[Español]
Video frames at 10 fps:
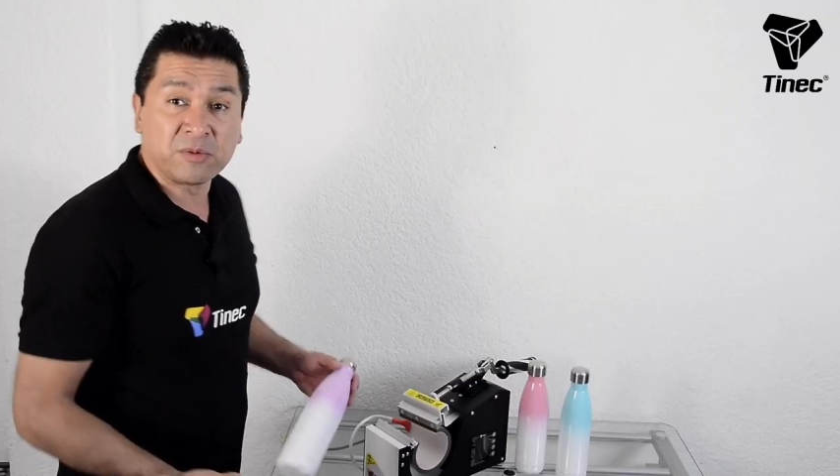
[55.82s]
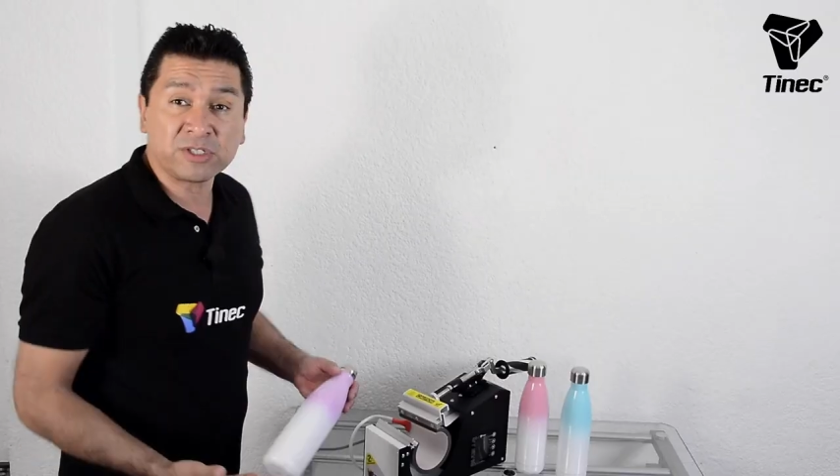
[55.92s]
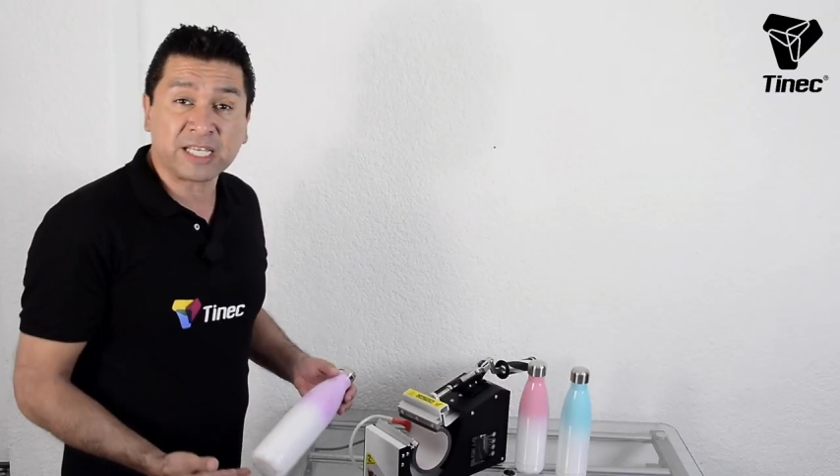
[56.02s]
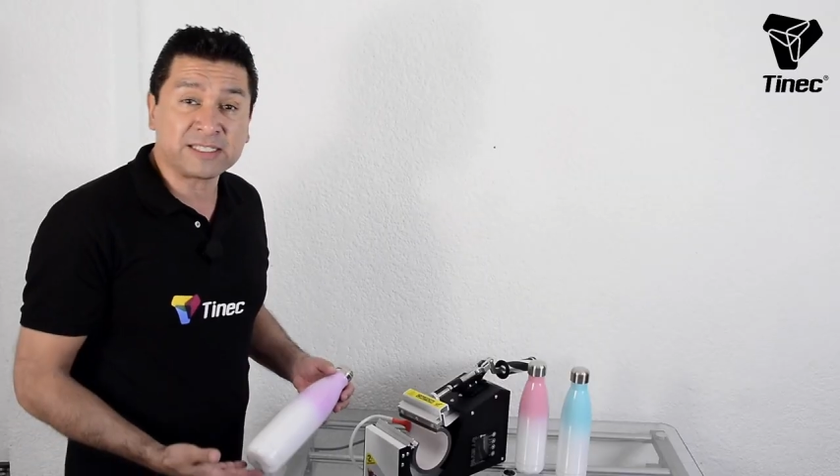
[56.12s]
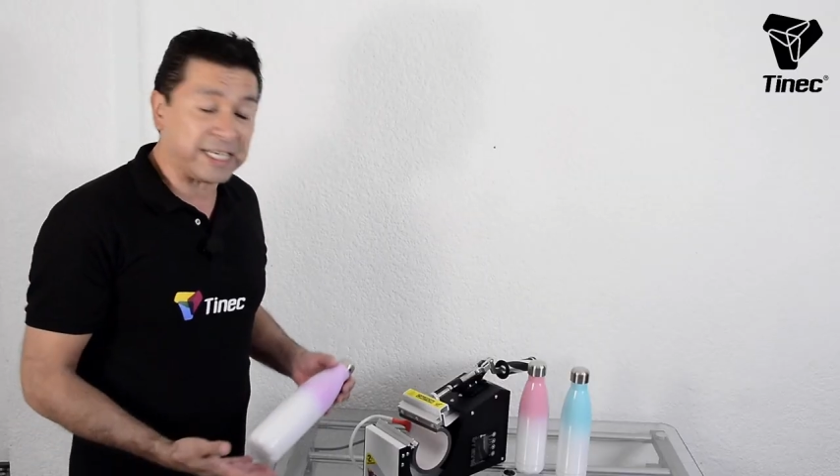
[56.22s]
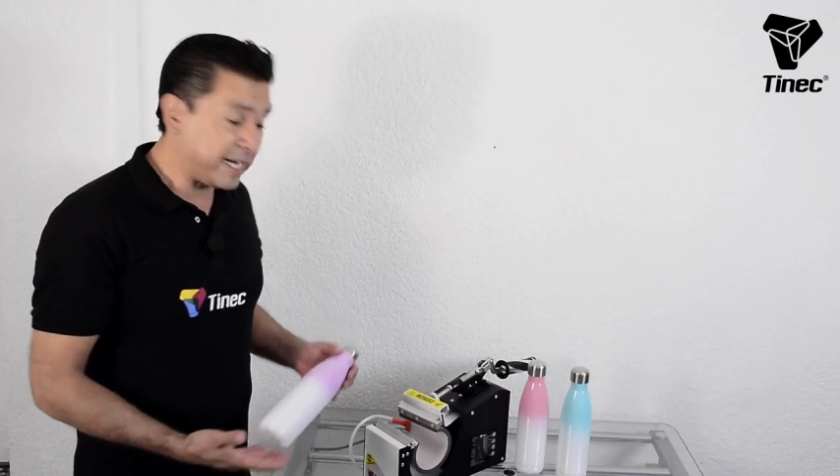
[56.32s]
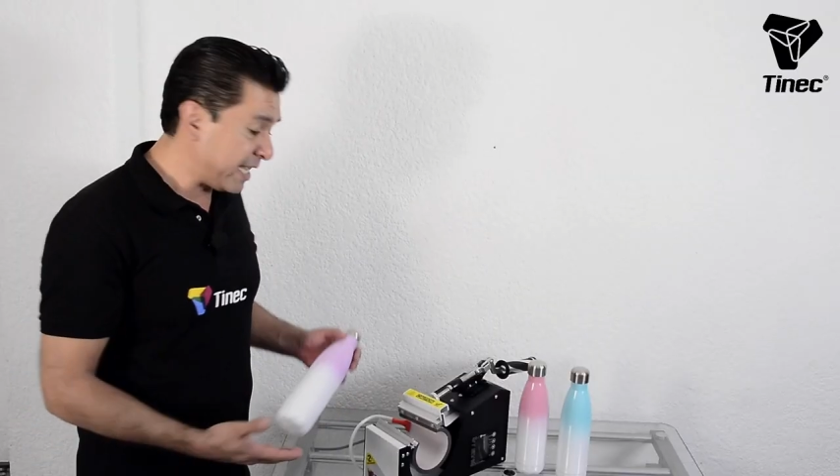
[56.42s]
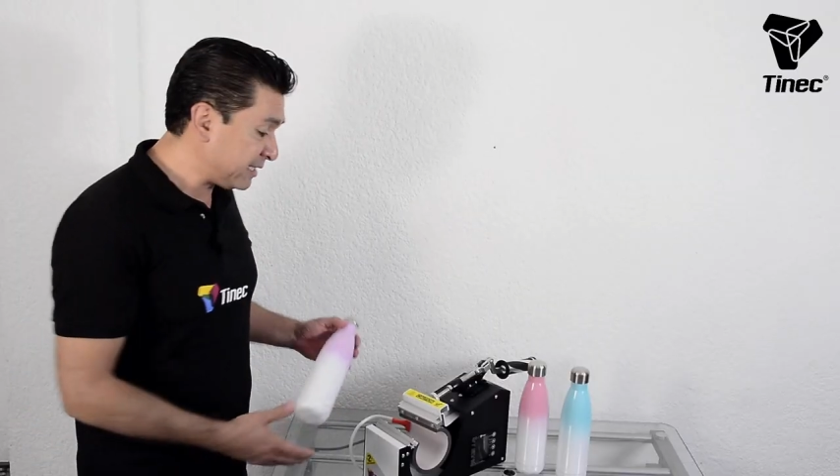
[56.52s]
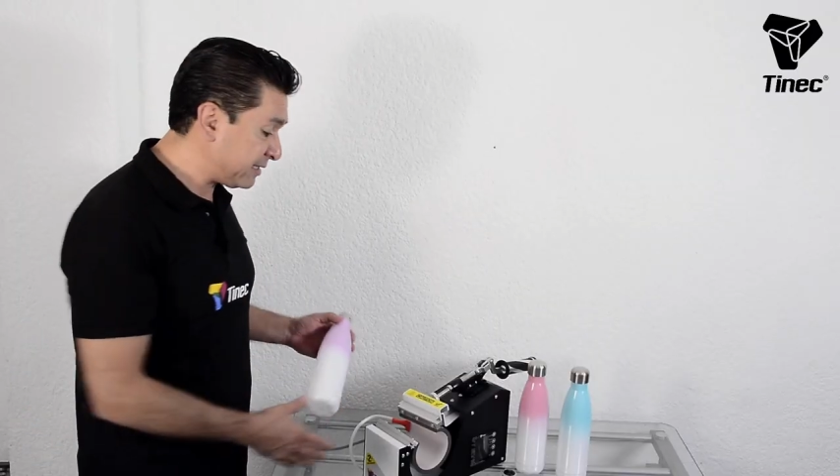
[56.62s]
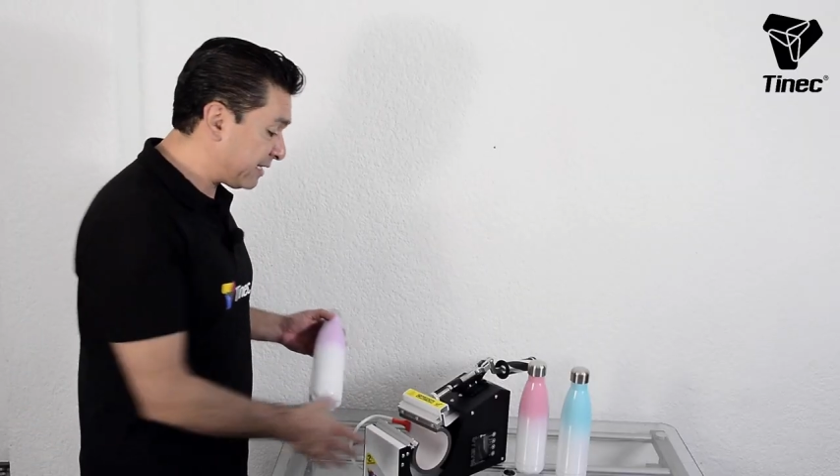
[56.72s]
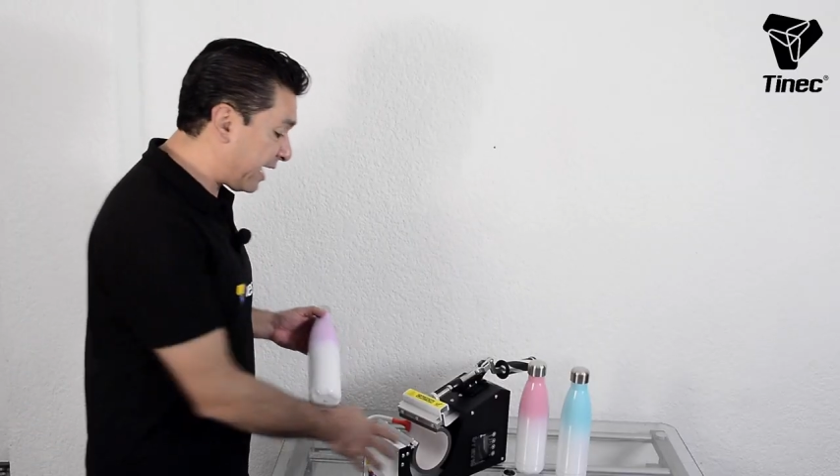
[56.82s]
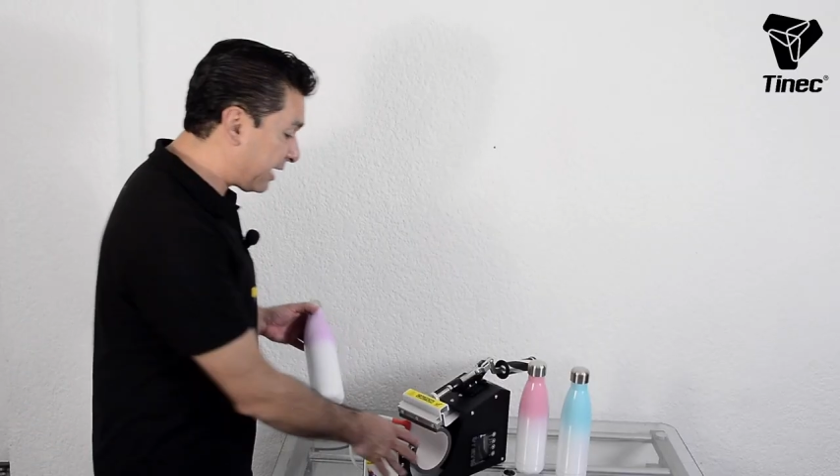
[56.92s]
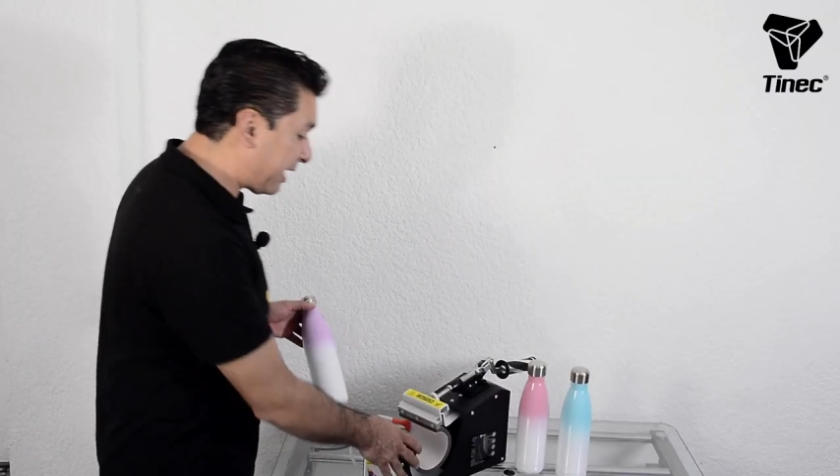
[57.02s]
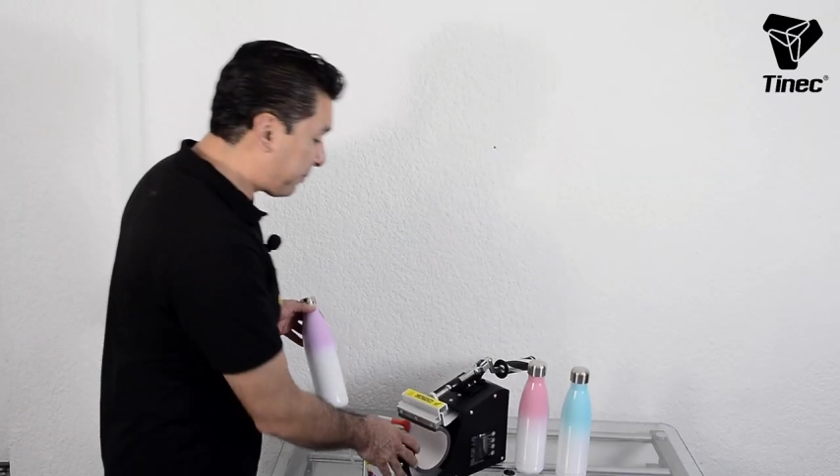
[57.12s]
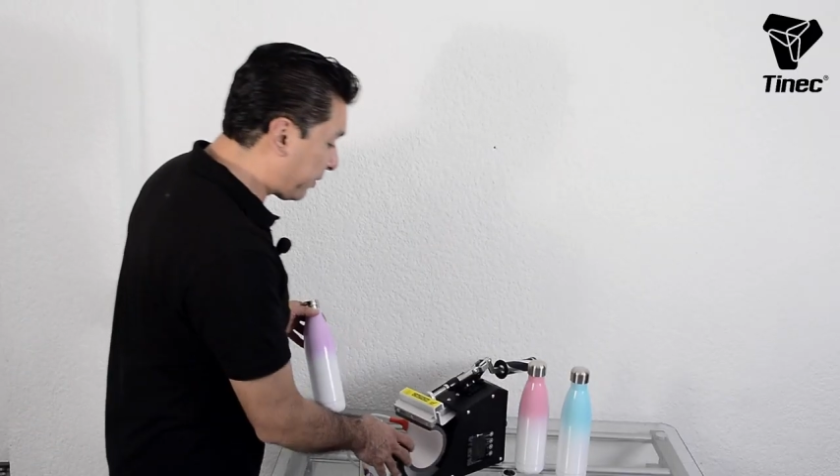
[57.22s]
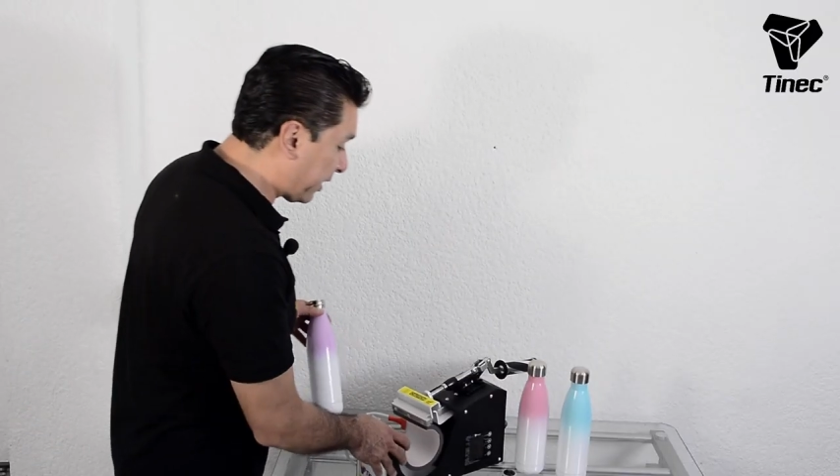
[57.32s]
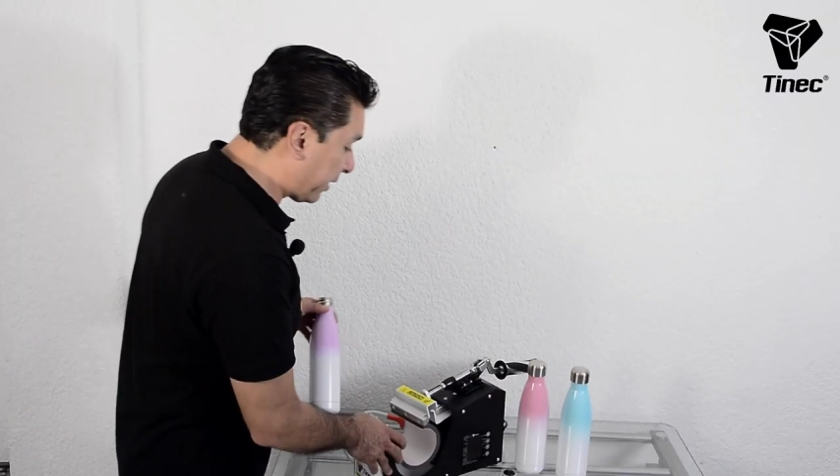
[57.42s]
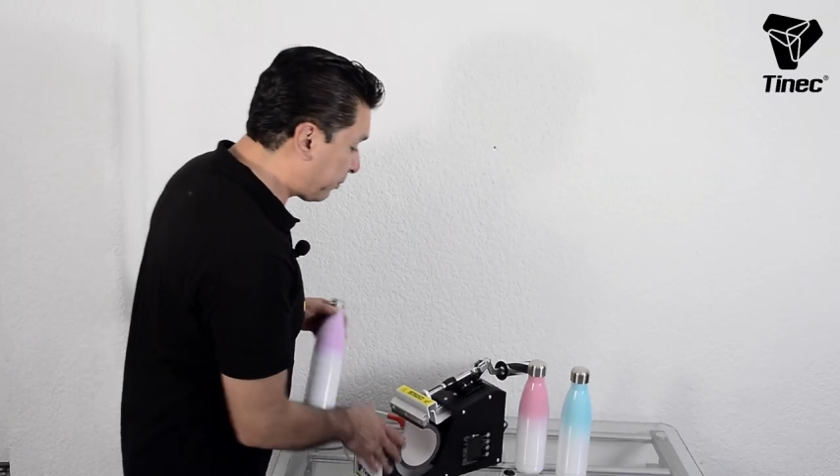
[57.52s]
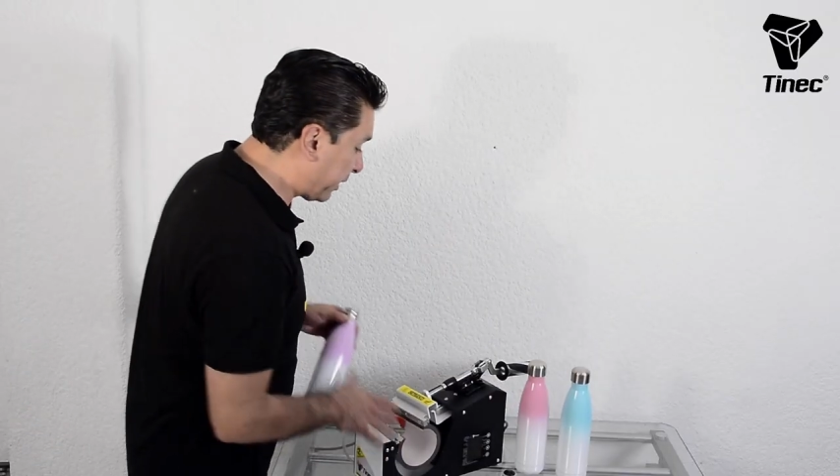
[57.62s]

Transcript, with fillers: tenemos que hacer es darle eh,